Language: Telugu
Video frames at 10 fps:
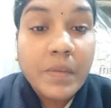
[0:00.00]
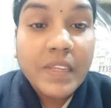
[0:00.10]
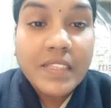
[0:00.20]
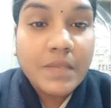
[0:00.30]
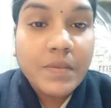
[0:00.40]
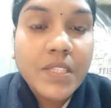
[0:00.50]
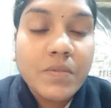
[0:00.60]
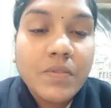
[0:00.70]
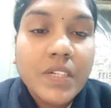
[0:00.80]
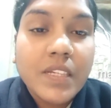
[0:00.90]
ప్రతి
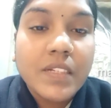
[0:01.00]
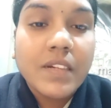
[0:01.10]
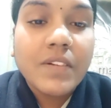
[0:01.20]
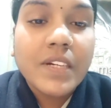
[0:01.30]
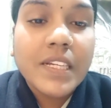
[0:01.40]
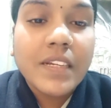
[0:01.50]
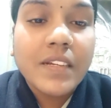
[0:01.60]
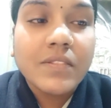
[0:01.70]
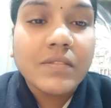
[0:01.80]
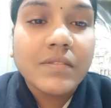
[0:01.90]
సంవత్సరం ఉంటాను కాబట్టి
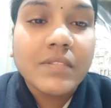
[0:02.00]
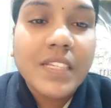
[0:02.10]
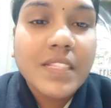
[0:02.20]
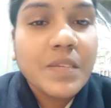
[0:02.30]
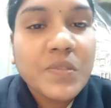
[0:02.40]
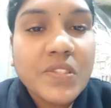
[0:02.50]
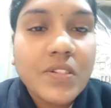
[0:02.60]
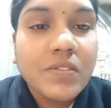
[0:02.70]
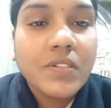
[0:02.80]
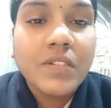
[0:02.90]
నేను ఈ
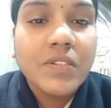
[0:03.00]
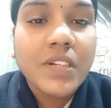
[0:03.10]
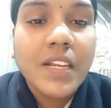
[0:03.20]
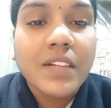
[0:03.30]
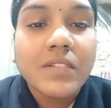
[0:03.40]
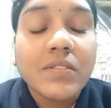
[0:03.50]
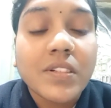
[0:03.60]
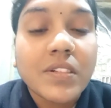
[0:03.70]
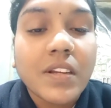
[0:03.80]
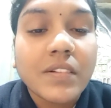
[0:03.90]
సంవత్సరం కూడా
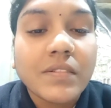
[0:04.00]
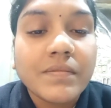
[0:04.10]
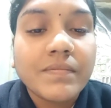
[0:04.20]
ఉండాలనుకుంటున్నాను